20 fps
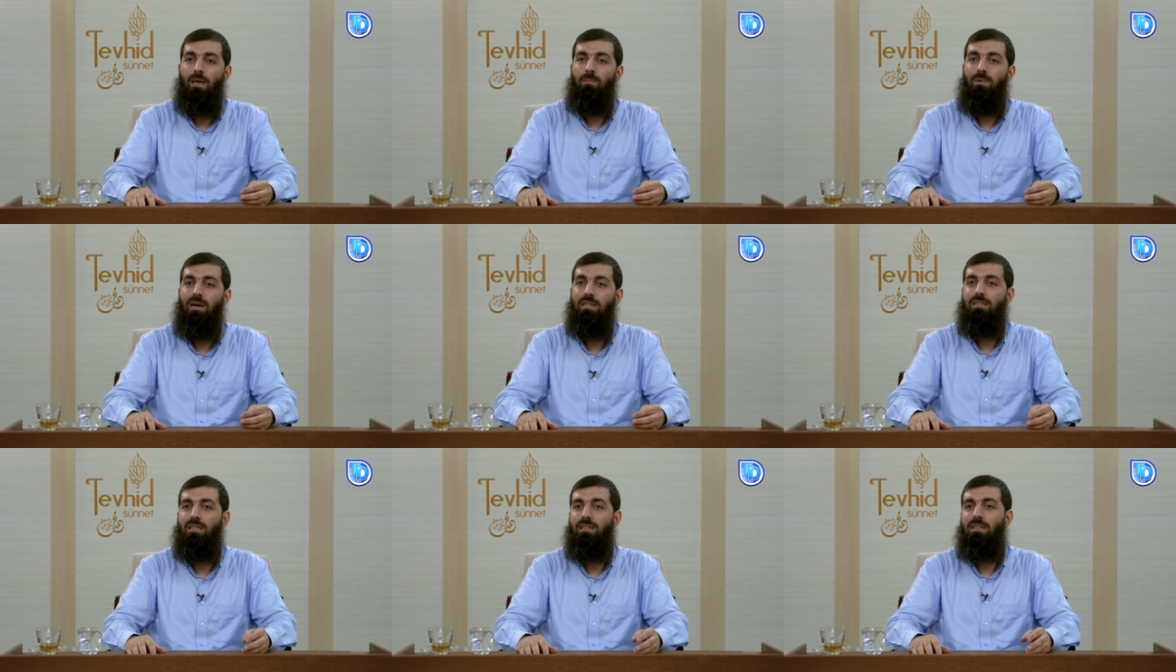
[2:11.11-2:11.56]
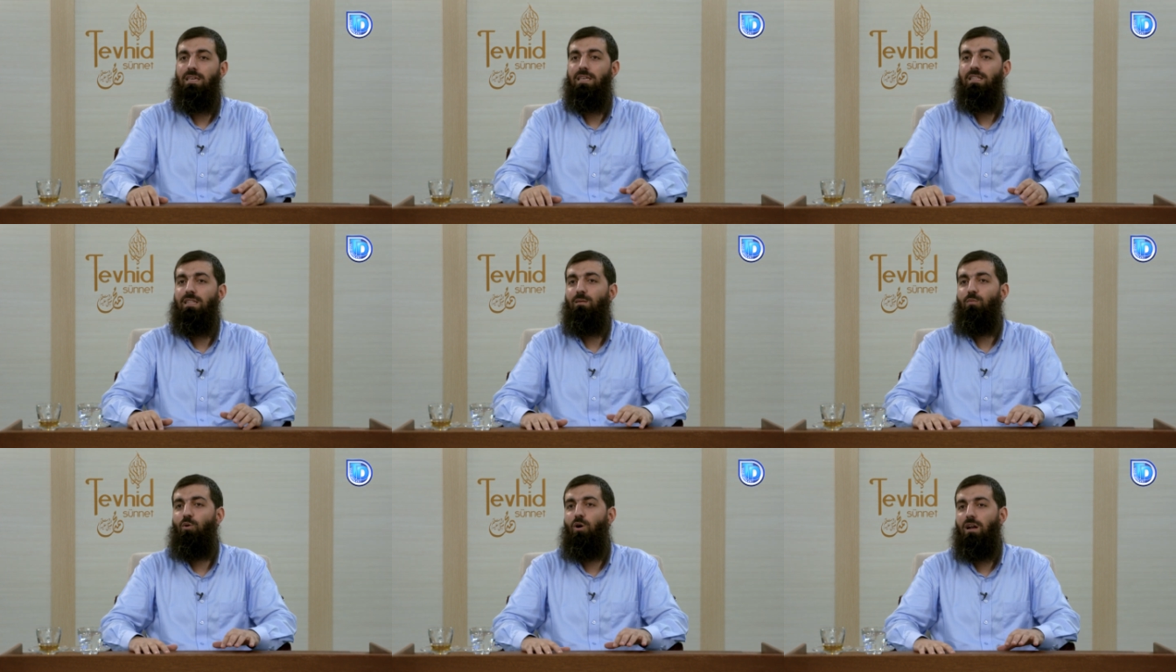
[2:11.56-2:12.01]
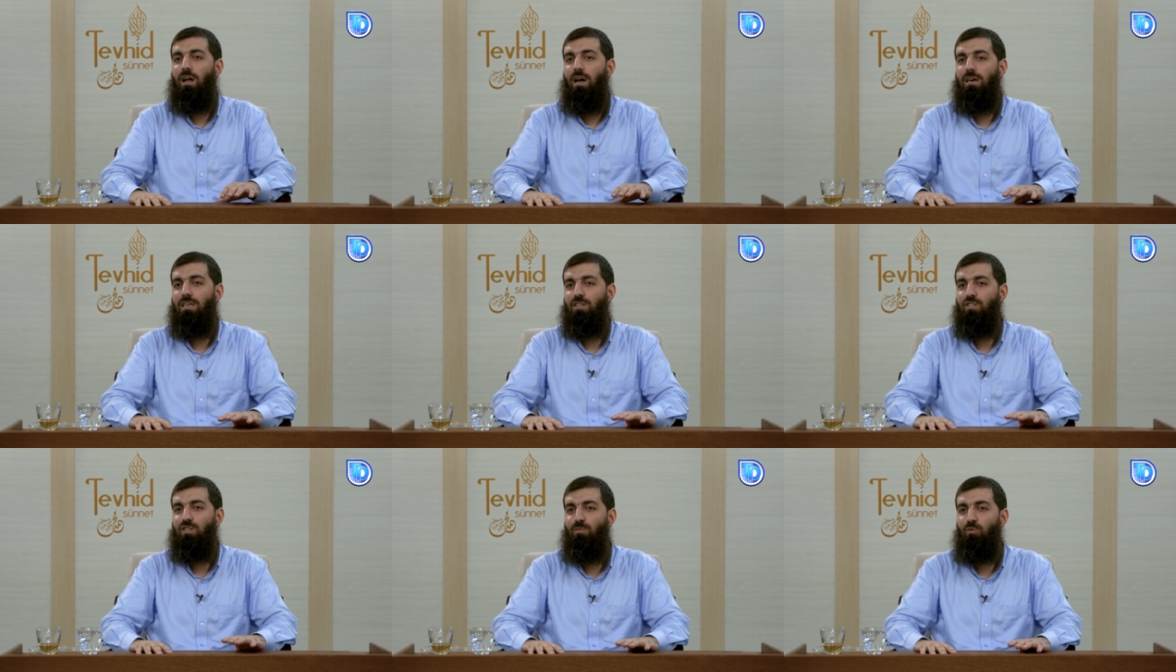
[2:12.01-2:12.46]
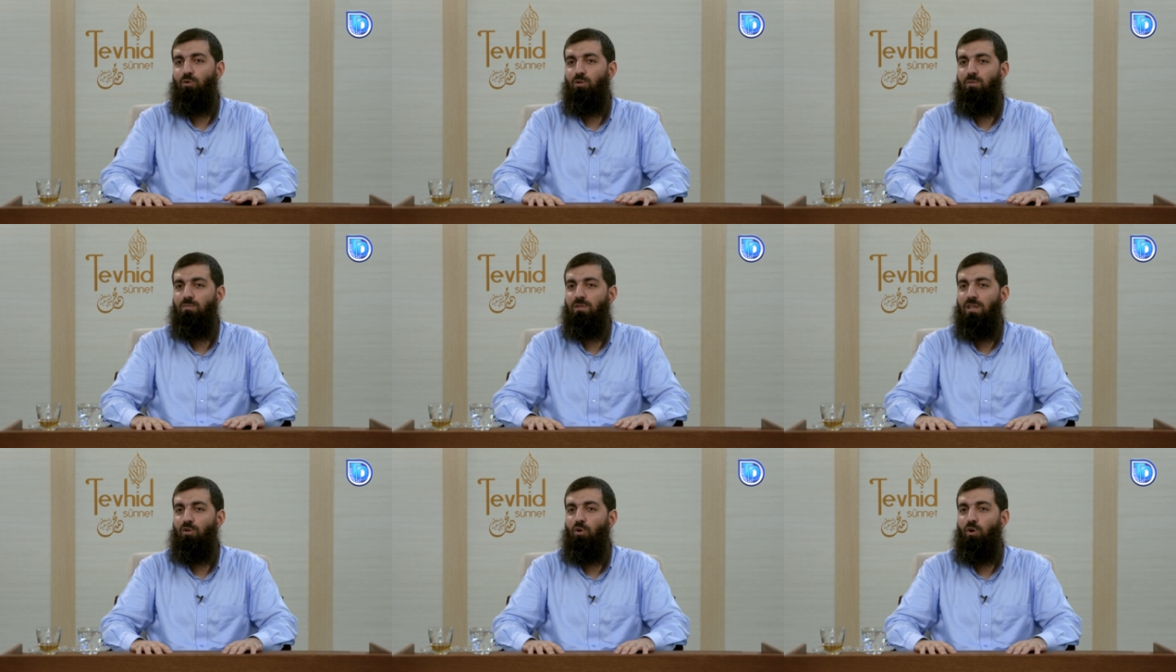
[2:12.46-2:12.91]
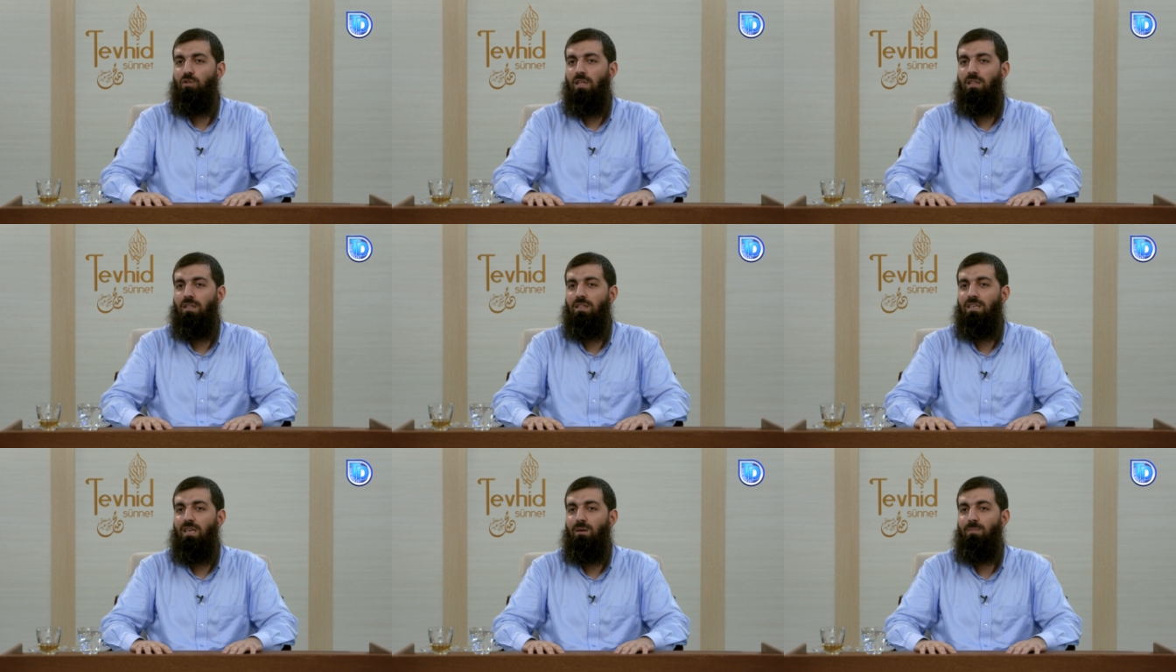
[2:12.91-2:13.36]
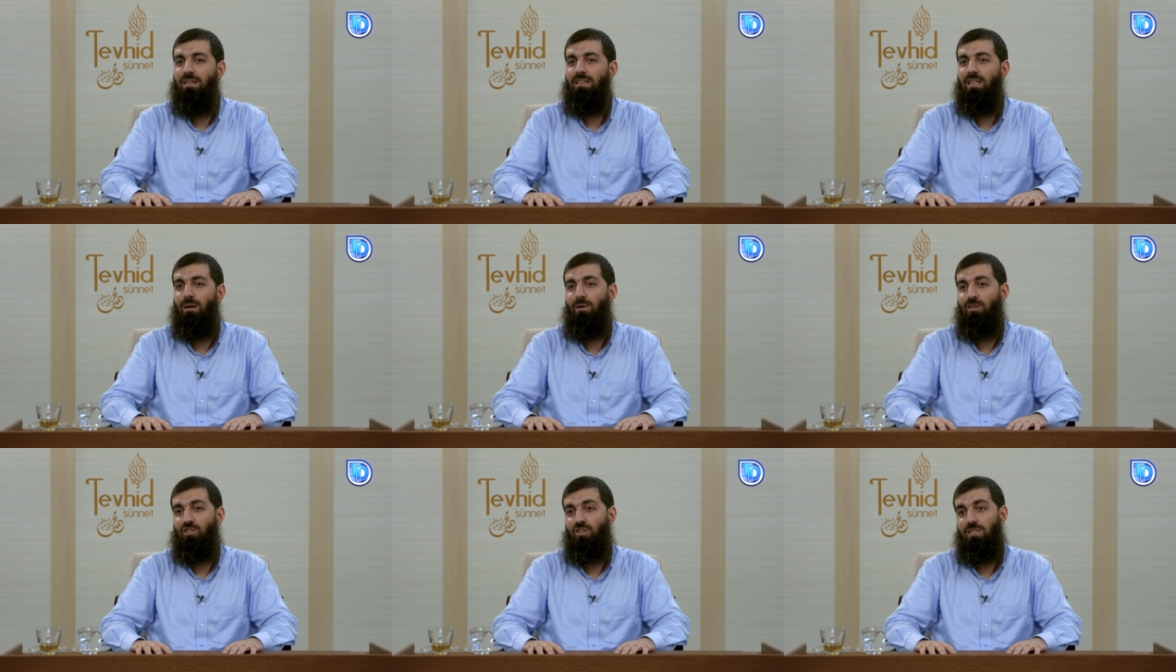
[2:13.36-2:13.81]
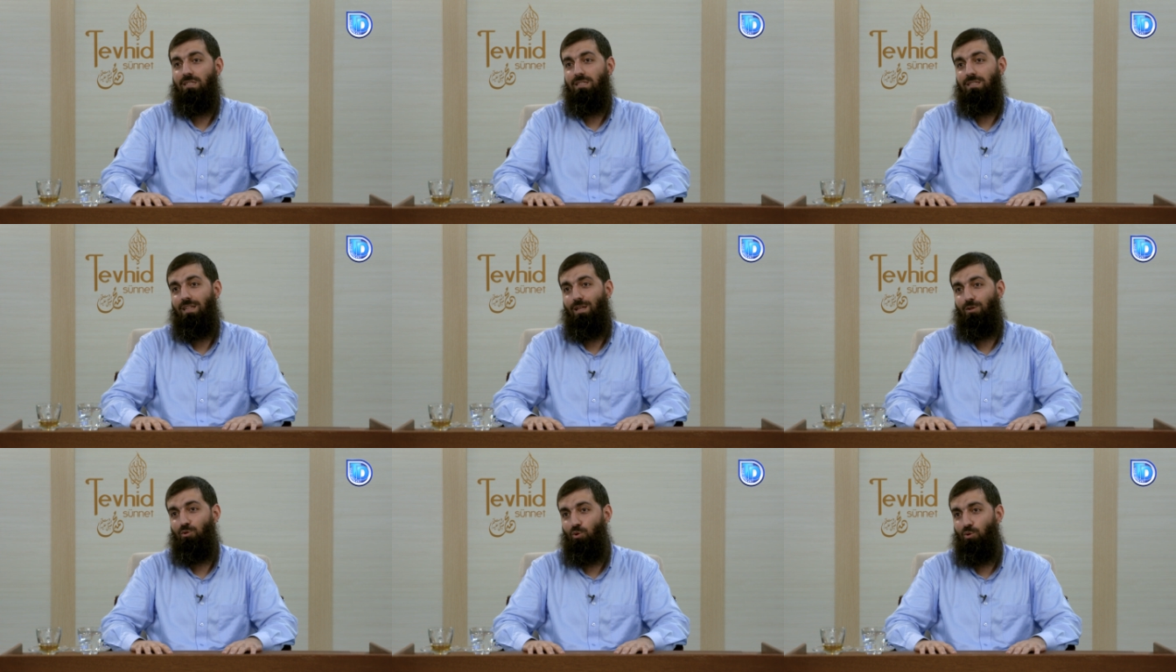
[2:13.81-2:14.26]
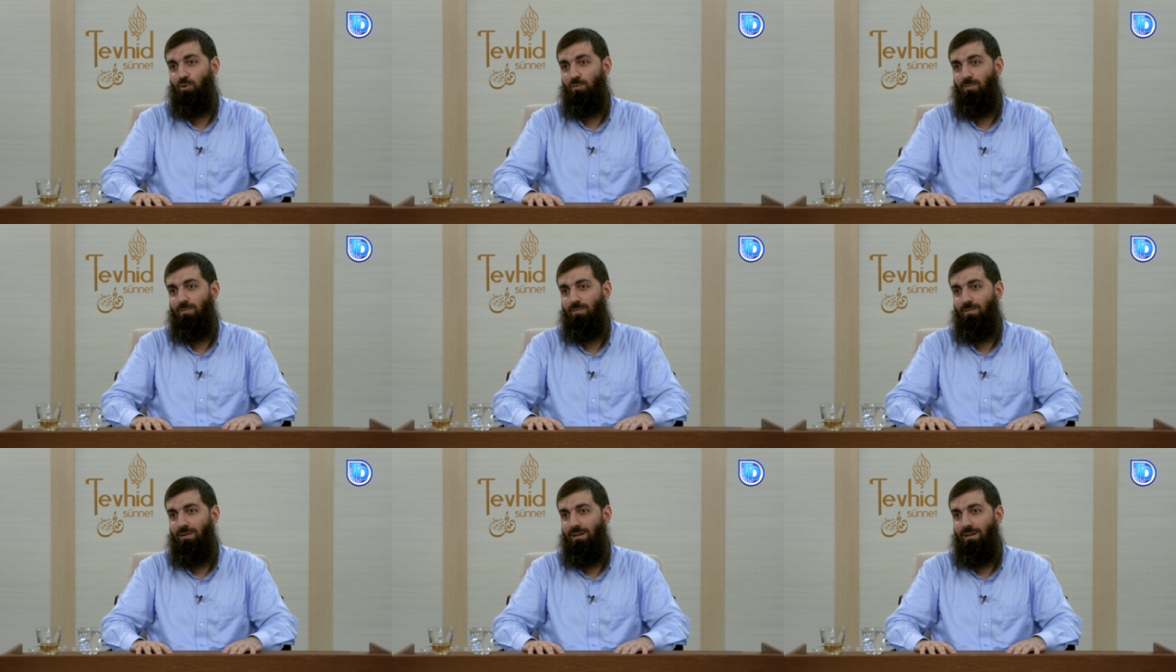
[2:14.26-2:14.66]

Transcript: Ben dedi gittim o arkadaşı buldum dedi. O da dedi ki ben de başkasından duydum.